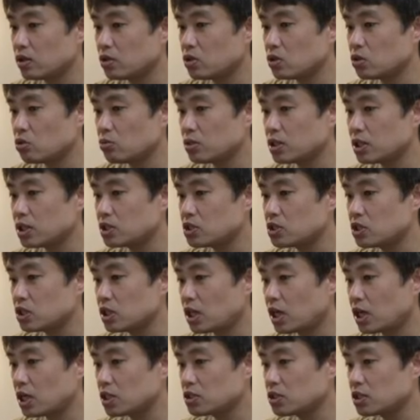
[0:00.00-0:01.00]
友達
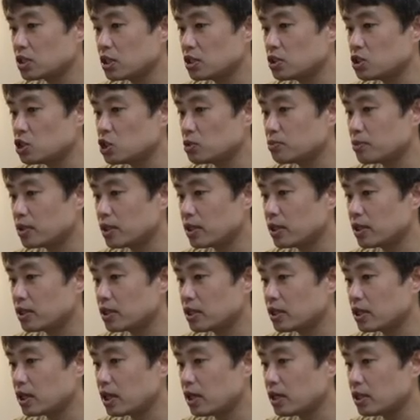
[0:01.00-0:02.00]
に貸した1万円
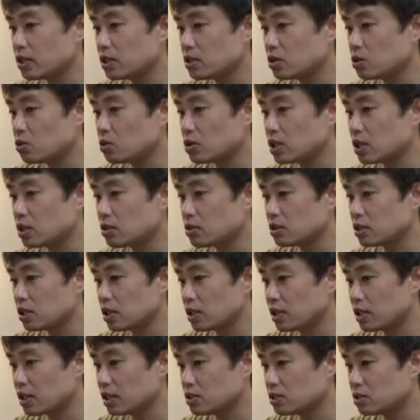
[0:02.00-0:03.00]
が返ってこなくて
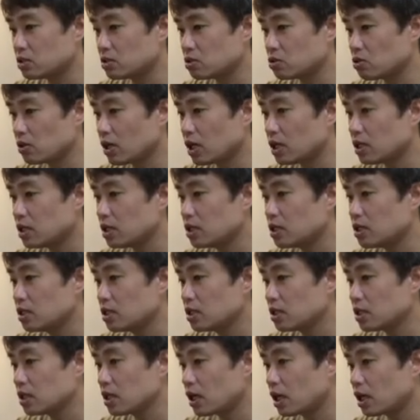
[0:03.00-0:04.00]
イラつくのは
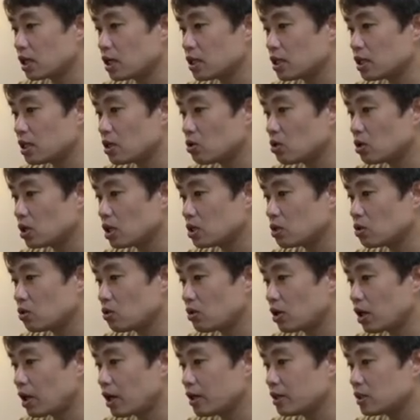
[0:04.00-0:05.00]
借りたお金
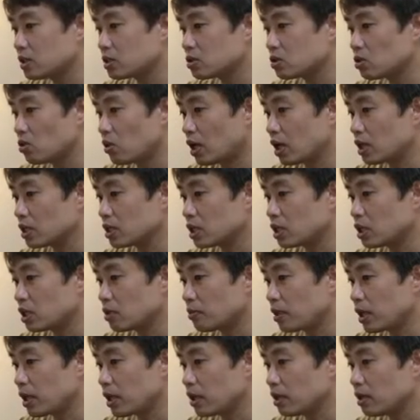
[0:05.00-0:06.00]
を返すのは当たり
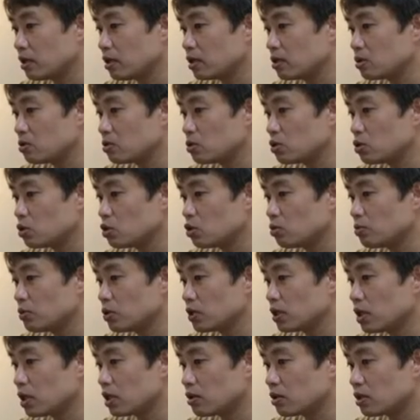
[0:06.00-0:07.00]
前という思
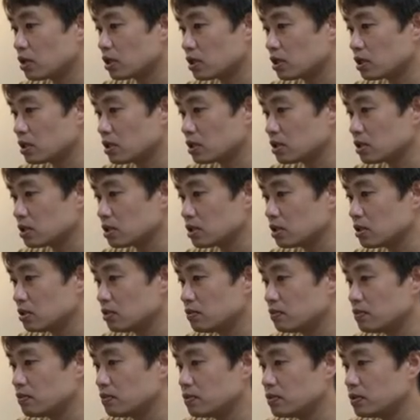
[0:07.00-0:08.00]
いがあるからです。
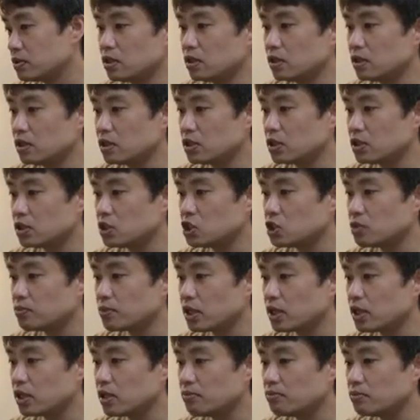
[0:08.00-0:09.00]
1
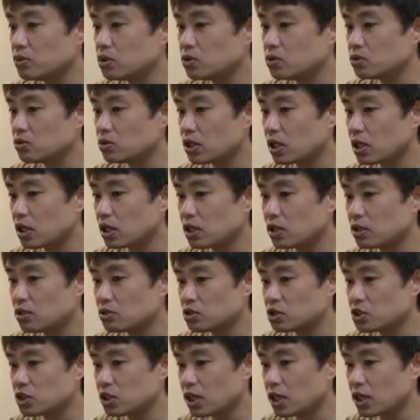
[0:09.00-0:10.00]
万円分の宝
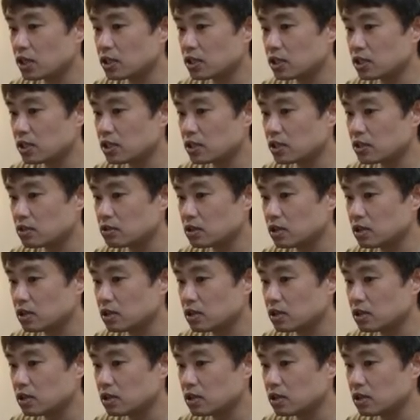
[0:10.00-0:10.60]
くじが当たらなく